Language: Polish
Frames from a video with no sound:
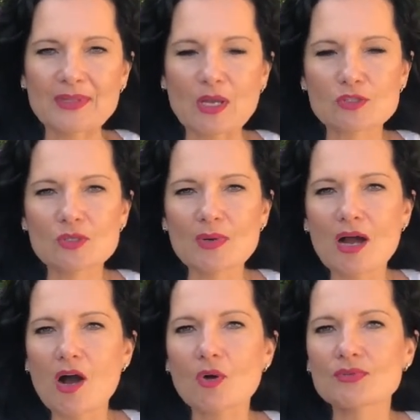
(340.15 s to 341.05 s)
Osoba
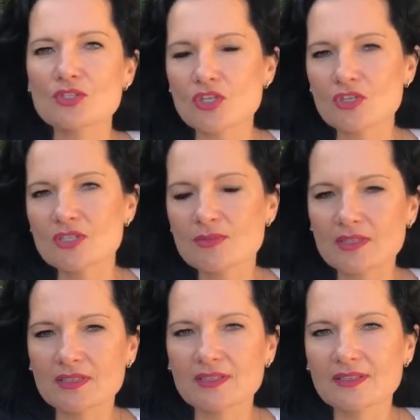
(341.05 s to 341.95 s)
o obniżonym,
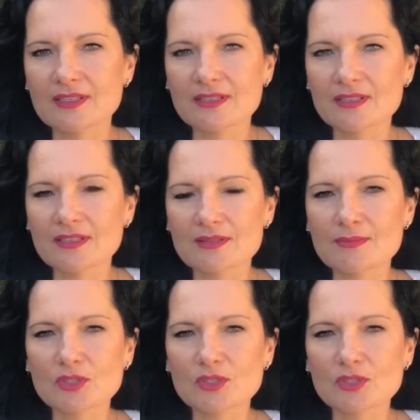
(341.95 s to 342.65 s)
e,